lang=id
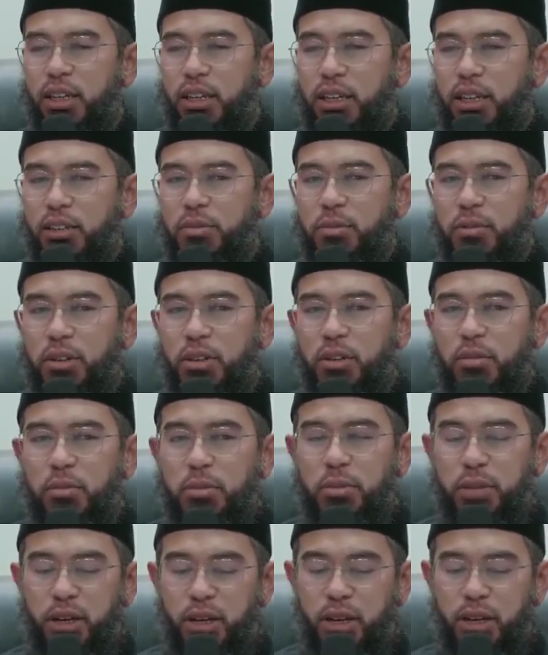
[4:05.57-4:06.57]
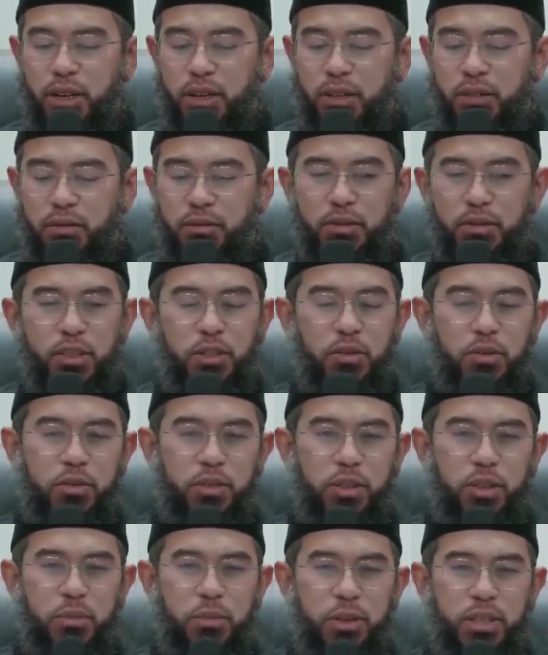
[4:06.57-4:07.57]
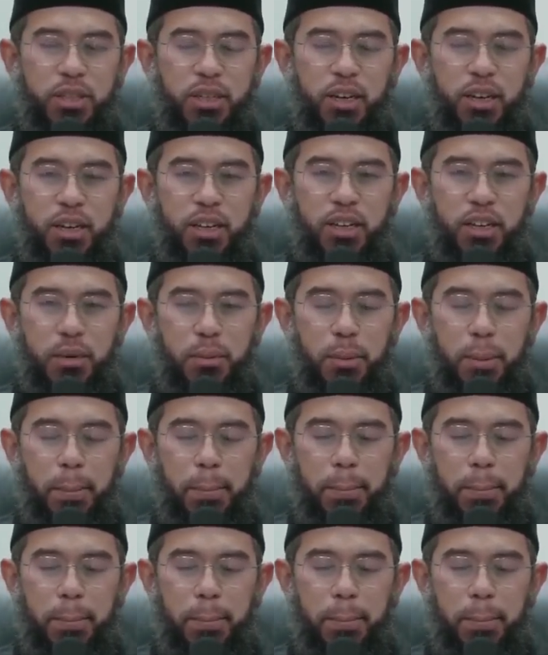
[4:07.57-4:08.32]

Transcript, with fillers: Dan semoga Allah memberkahi seluruh jamaah sekalian